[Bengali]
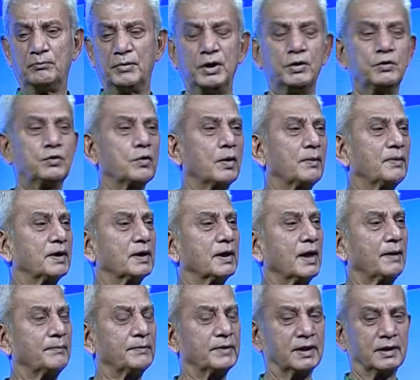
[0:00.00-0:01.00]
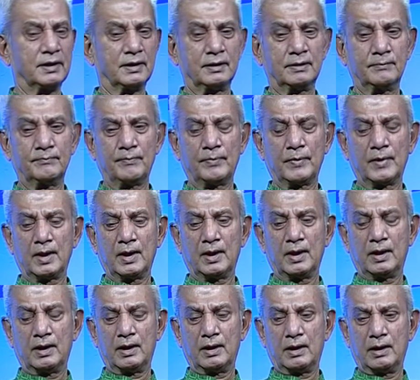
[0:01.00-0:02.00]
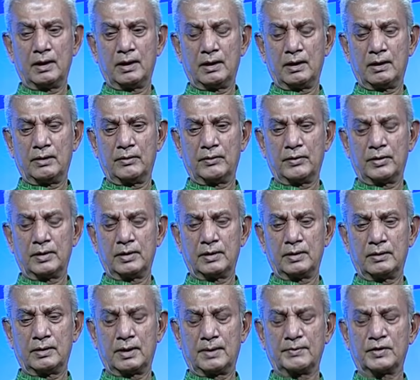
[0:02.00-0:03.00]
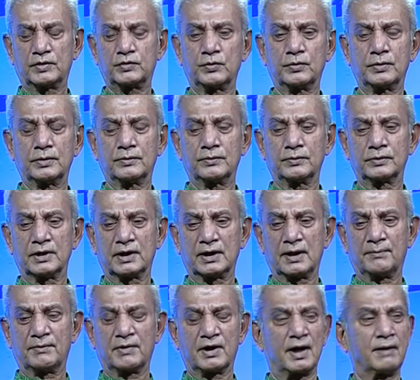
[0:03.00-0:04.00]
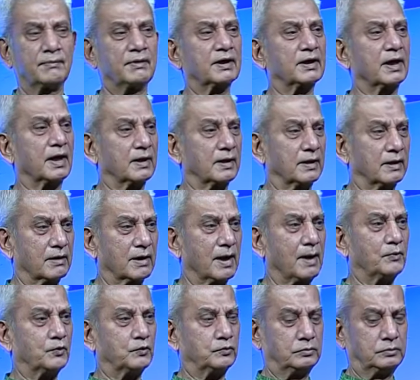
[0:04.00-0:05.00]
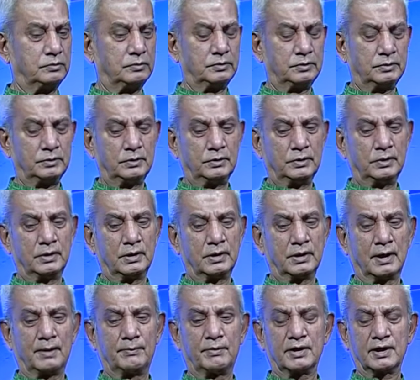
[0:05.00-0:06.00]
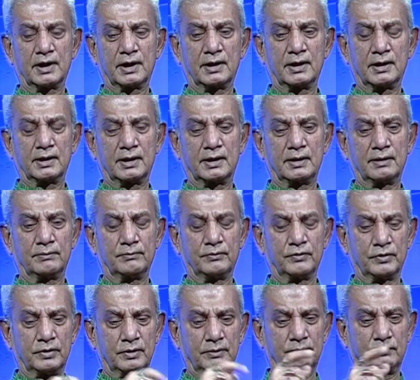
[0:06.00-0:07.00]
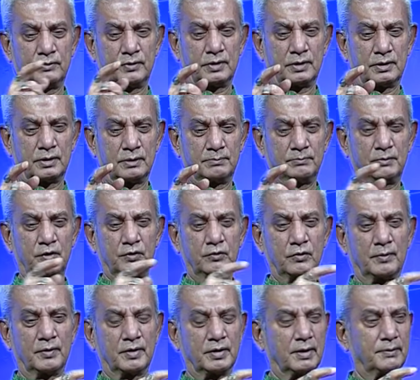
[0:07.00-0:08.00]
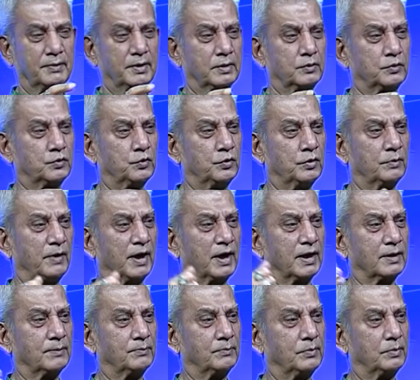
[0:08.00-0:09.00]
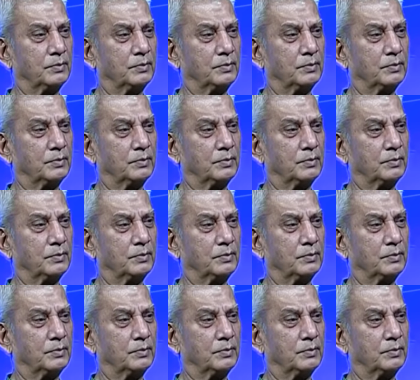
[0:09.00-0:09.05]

মিন্টু আমার নামে ওই আমরা শুটিং করতে গেলাম রাবার গার্ডেন রামো আচ্ছা রাবার গার্ডেনে ওই মিন্টু আমার নামের দুই ভাইয়ের